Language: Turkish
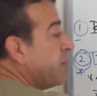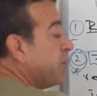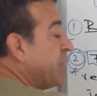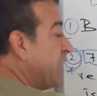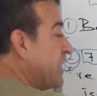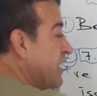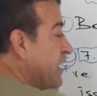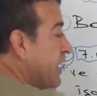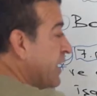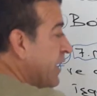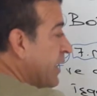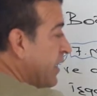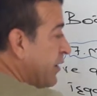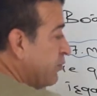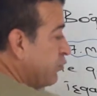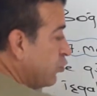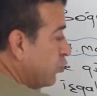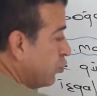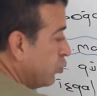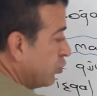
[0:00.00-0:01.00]
Peki
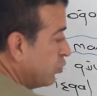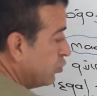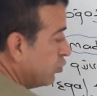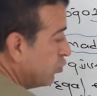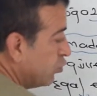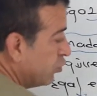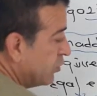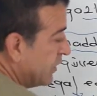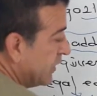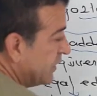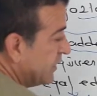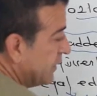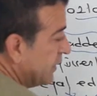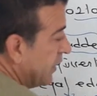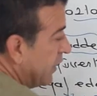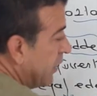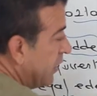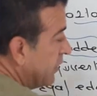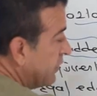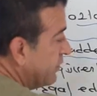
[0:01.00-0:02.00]
nereler bu
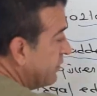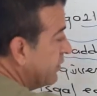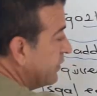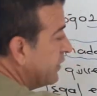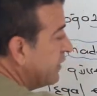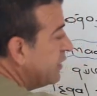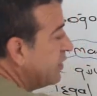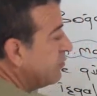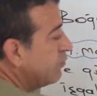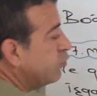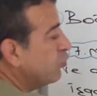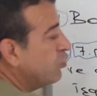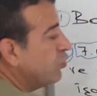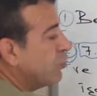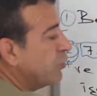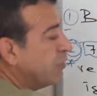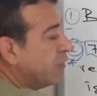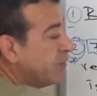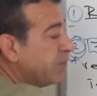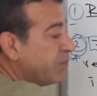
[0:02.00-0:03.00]
doğudaki altı il?
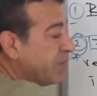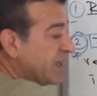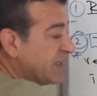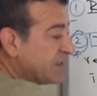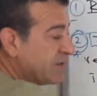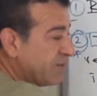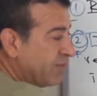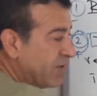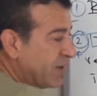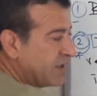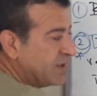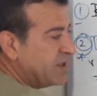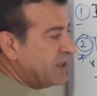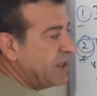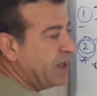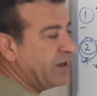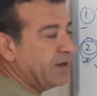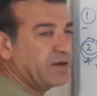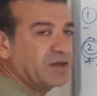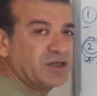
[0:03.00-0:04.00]
Bunu Best One
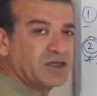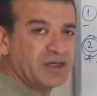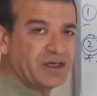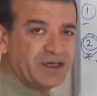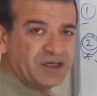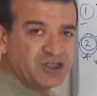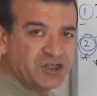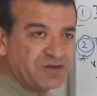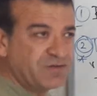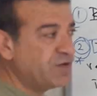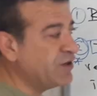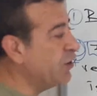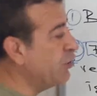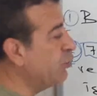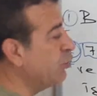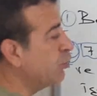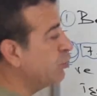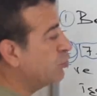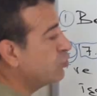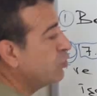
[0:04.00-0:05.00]
diye e,
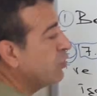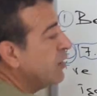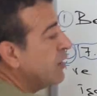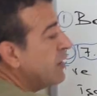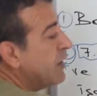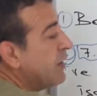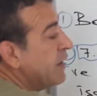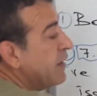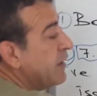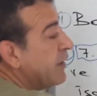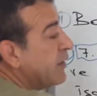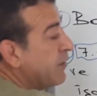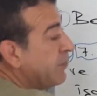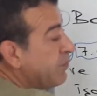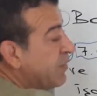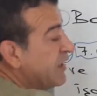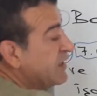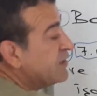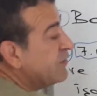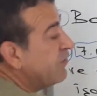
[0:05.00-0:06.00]
şifreliyoruz.
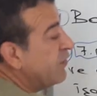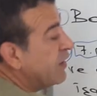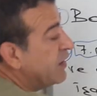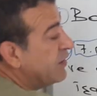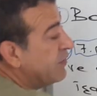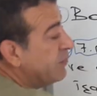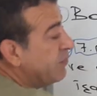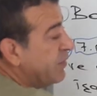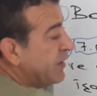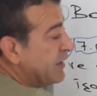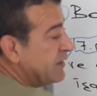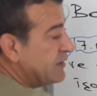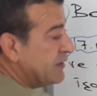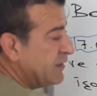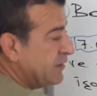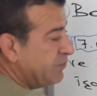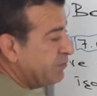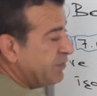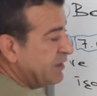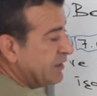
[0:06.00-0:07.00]
E, Bestvan'ın
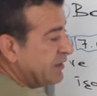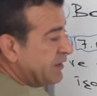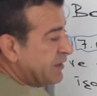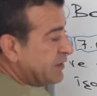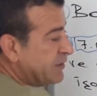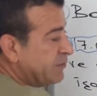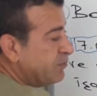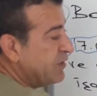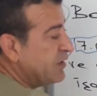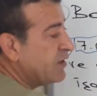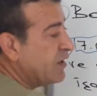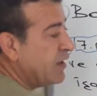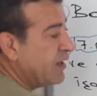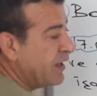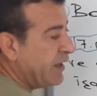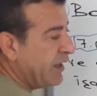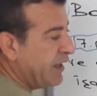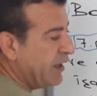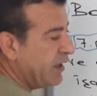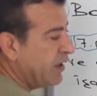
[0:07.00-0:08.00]
B'si Bitlis, bir
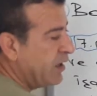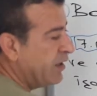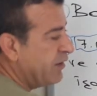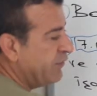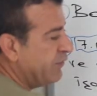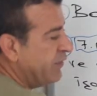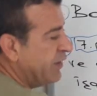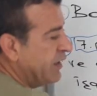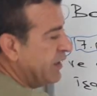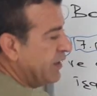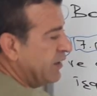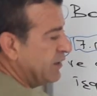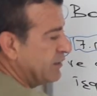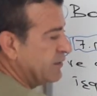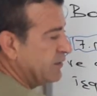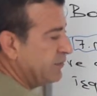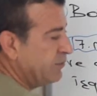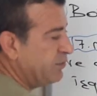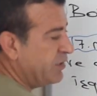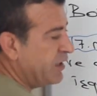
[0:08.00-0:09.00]
tane E harfi
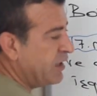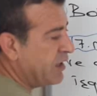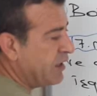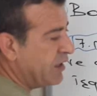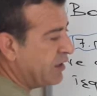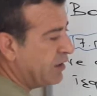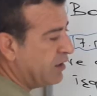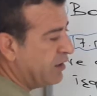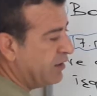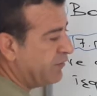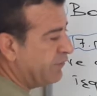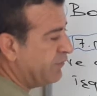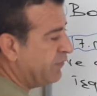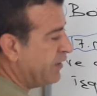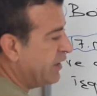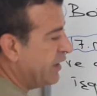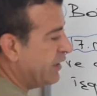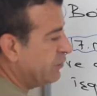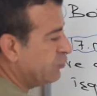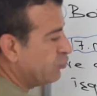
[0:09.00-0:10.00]
Elazığ, bir E harfi
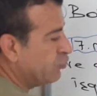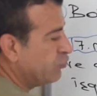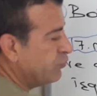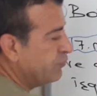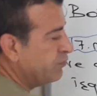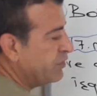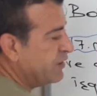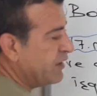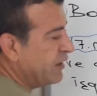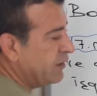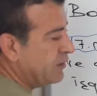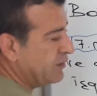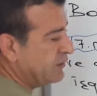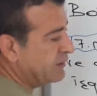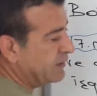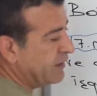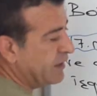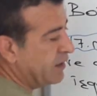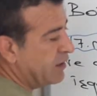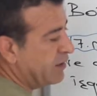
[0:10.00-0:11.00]
Erzurum, bir
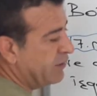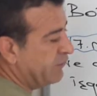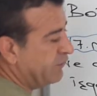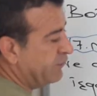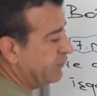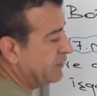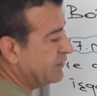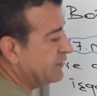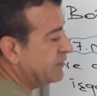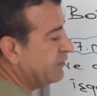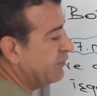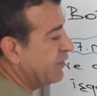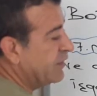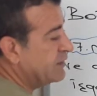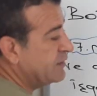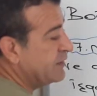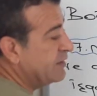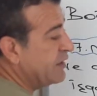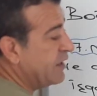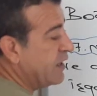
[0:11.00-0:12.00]
S harfi
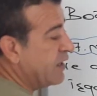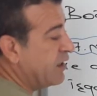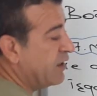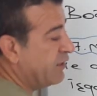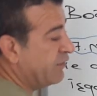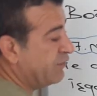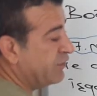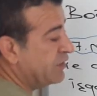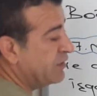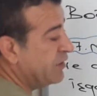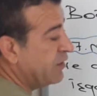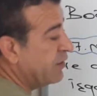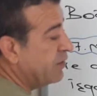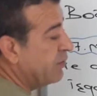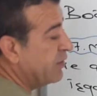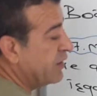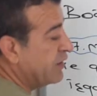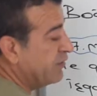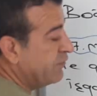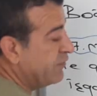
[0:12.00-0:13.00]
Sivas, D harfi
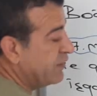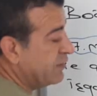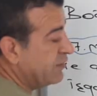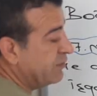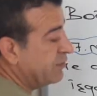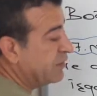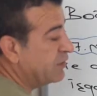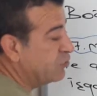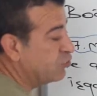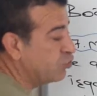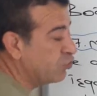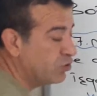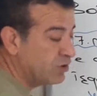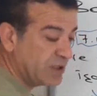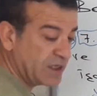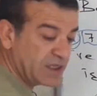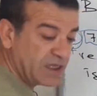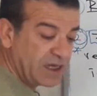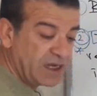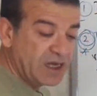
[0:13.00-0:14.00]
Diyarbakır ve tabii ki
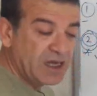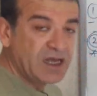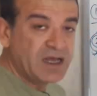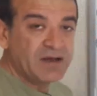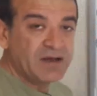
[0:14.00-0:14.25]
sonunda da